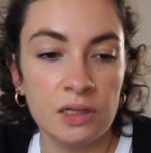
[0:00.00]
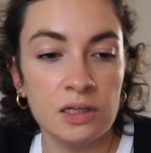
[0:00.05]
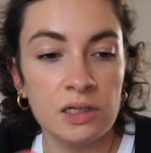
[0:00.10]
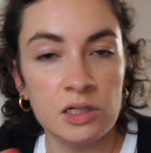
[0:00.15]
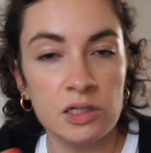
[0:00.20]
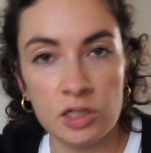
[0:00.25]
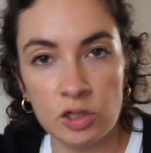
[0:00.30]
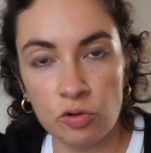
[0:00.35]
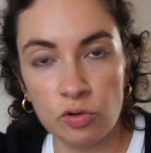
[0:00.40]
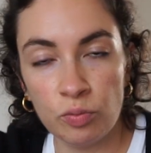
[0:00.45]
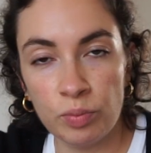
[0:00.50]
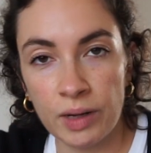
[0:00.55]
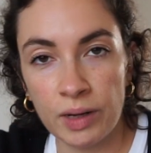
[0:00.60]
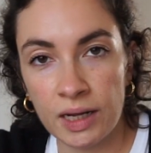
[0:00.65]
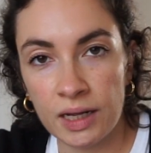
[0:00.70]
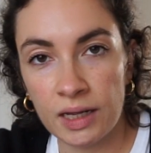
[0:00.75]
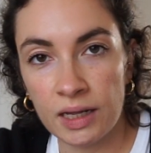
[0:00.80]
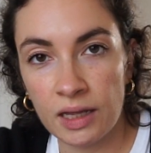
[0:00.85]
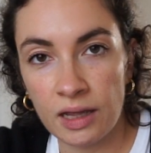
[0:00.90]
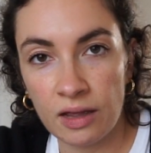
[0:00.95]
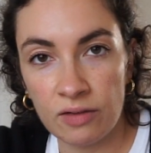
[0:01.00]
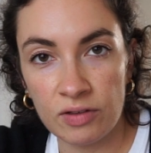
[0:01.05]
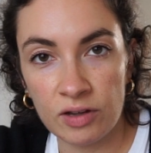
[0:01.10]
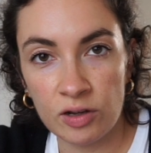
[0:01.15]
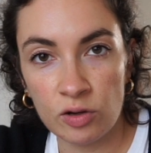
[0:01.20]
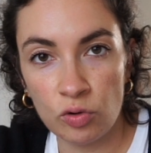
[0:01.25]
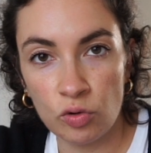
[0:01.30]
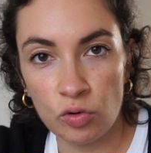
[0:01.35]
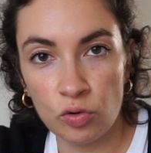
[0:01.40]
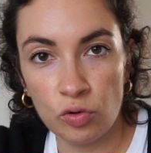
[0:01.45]
J'ai comparé
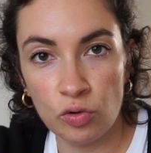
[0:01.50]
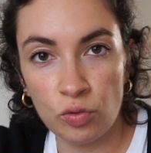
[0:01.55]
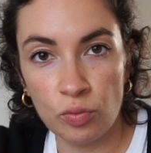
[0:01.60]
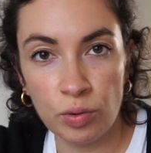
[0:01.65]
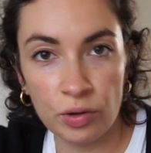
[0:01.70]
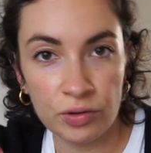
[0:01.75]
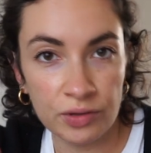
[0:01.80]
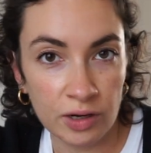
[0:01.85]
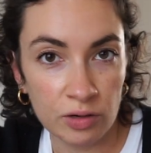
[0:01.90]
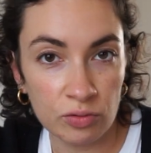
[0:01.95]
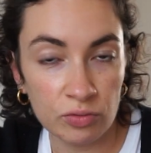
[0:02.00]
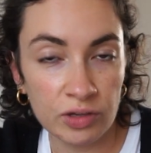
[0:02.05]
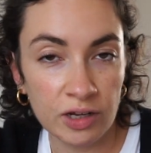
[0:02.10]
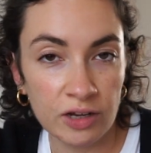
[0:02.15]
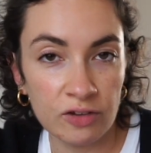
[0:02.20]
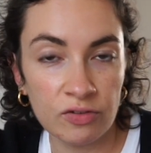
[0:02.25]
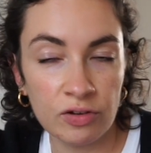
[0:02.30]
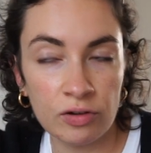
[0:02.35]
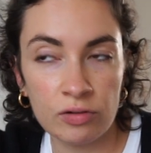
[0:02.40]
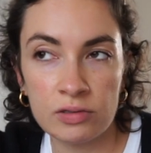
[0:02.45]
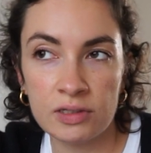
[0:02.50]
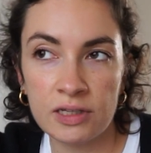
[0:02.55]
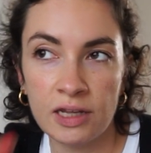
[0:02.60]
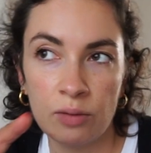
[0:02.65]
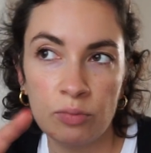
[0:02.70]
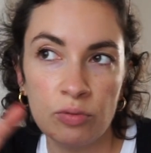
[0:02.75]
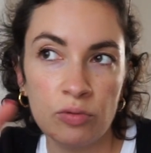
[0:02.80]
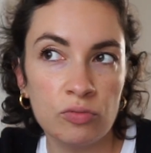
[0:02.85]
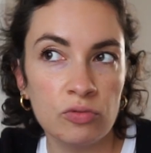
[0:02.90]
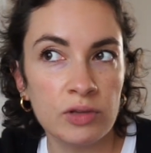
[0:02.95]
avec le pantalon de référence qui est un
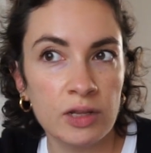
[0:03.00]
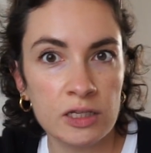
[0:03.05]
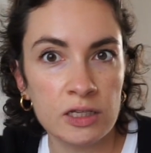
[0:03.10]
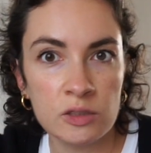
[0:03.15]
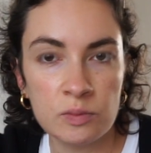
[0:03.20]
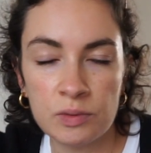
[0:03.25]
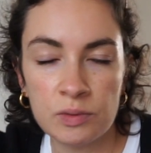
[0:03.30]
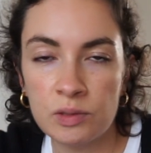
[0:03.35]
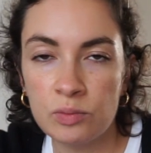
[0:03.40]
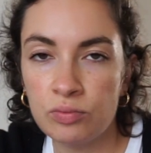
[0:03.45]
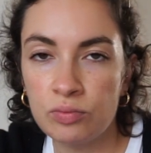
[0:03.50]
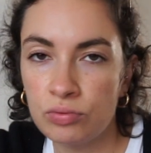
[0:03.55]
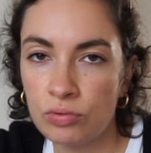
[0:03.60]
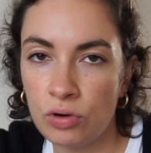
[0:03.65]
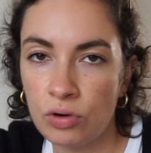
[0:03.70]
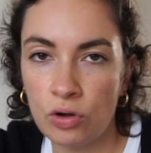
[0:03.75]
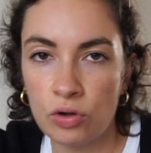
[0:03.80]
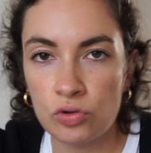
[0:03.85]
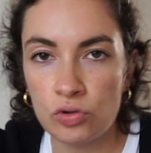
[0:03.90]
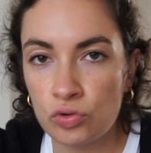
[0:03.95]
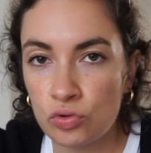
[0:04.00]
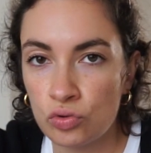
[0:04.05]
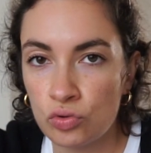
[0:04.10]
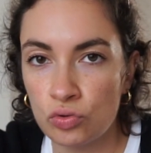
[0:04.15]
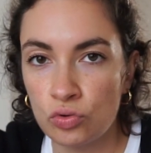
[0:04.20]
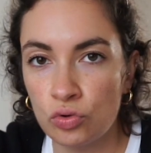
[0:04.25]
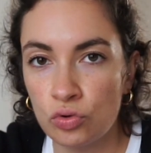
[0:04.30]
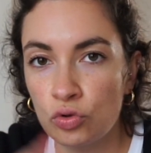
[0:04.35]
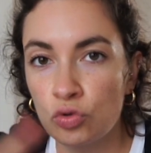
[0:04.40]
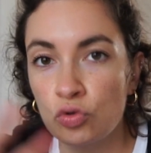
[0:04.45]
peu mon inspi pour euh,
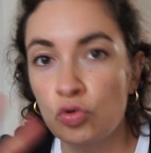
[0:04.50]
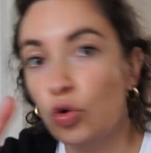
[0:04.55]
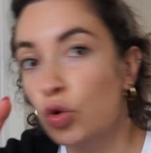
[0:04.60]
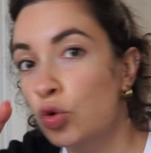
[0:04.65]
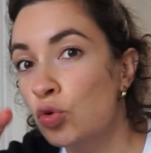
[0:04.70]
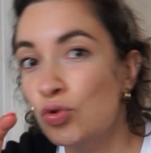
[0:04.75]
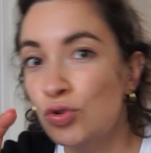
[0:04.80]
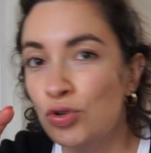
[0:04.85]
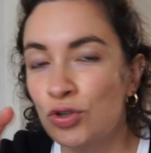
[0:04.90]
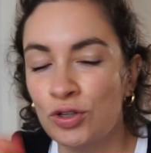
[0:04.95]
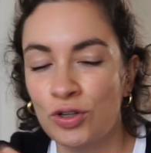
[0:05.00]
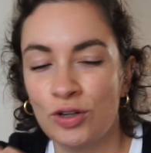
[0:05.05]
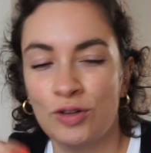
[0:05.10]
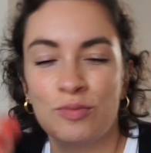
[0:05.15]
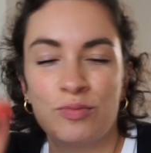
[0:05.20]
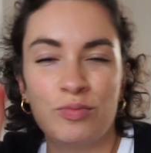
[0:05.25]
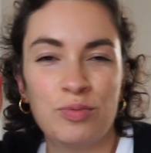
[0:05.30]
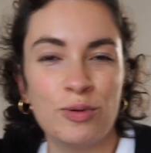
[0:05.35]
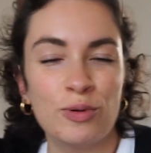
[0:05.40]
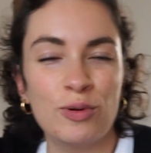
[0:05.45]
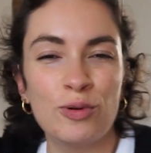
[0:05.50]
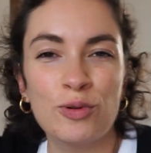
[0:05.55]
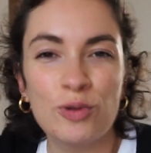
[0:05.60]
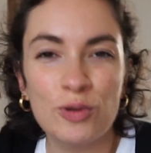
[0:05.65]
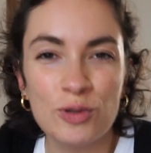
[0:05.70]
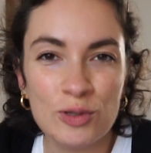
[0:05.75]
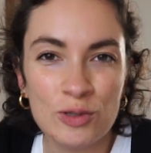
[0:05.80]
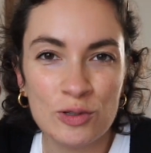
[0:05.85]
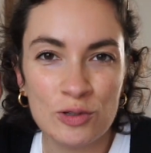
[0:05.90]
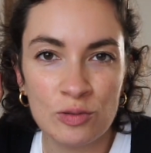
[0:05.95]
ce, look, pour le
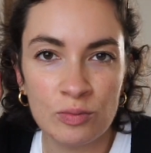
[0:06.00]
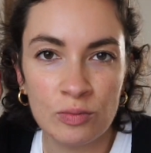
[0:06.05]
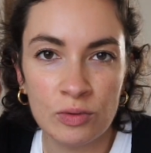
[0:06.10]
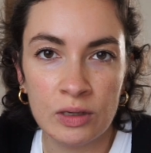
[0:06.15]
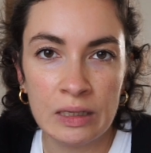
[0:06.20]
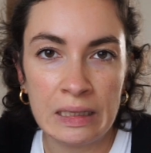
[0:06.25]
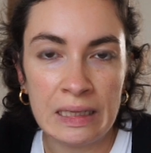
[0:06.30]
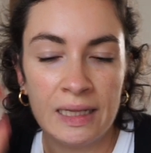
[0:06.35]
costume,